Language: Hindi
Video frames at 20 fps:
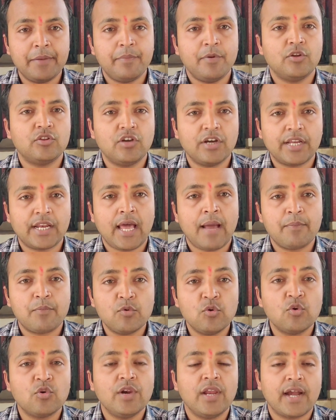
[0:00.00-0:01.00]
पेड़ पौधा अगर
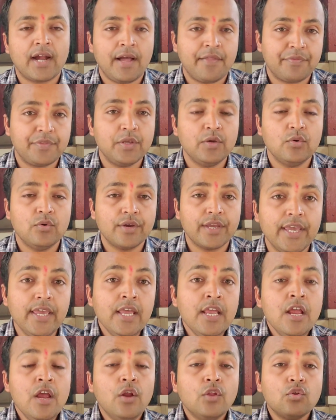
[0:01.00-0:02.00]
आप लोग लगाते
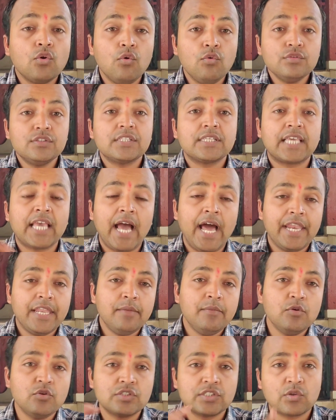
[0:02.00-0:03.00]
होंगे तो उस
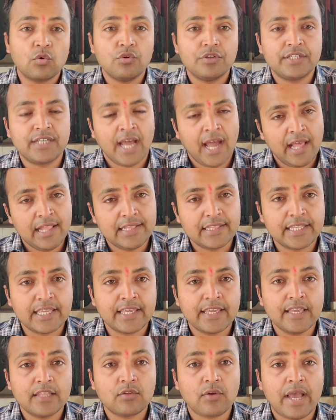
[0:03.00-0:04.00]
क्यारी में उसको डाल
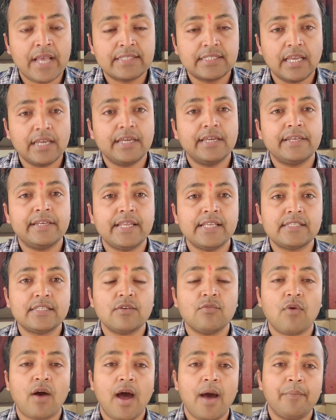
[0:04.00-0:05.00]
देंगे तो ऐसा करने
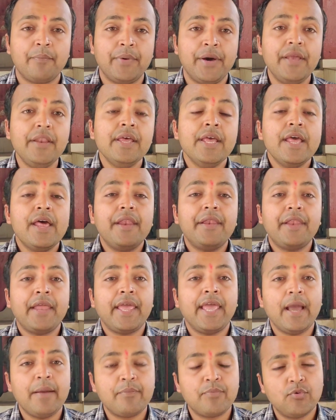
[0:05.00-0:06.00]
से वहाँ पर
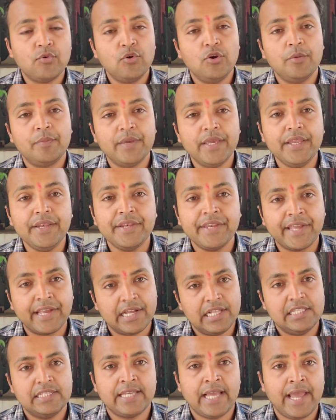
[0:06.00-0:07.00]
नया फूल भी
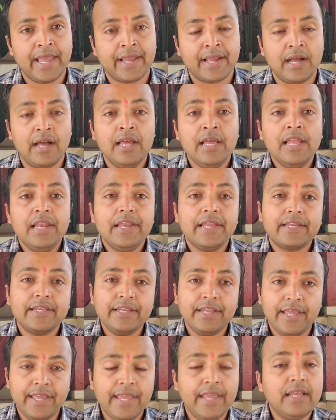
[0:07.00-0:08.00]
निकल जाएगा
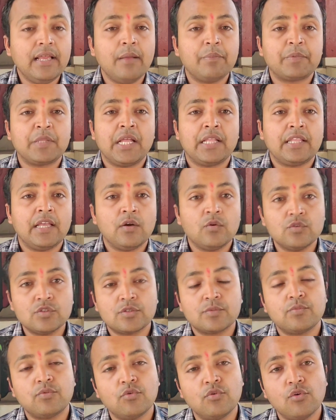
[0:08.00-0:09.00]
लेकिन एक हफ्ता तक
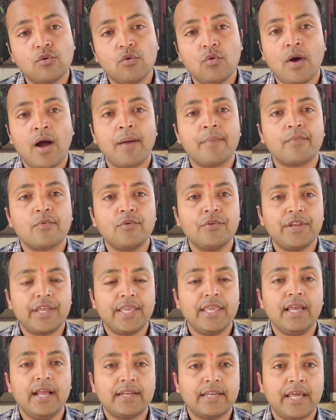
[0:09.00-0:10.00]
उस फूल को आपको
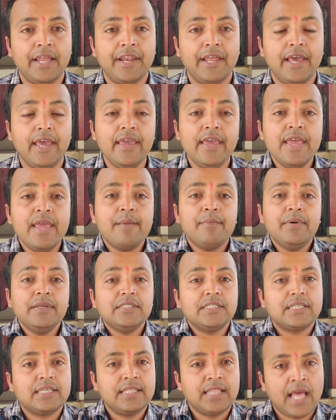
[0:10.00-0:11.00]
नहीं हटाना है
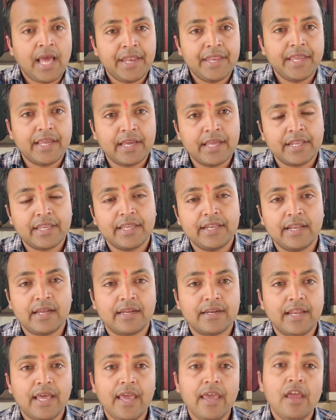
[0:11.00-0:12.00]
बस किनारे करके
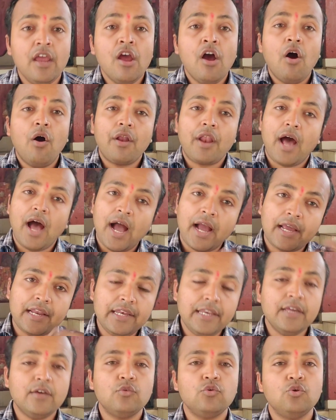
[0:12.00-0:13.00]
रखना है और
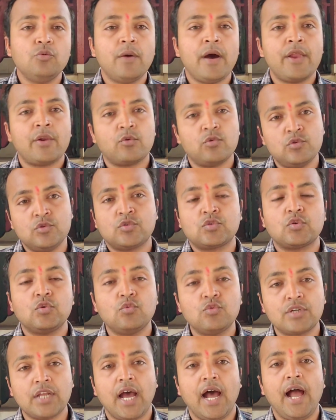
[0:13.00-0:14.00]
अगले गुरुवार को
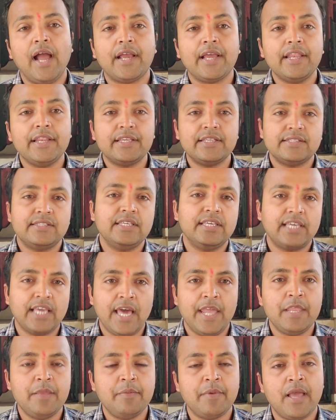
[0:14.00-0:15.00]
उसको उठाकर किसी
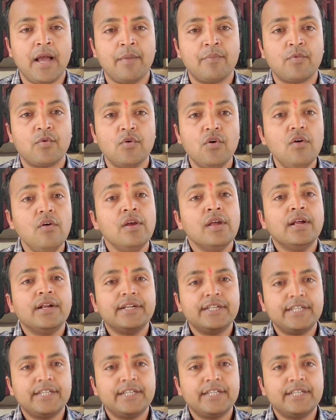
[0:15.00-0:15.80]
क्यारी में आपको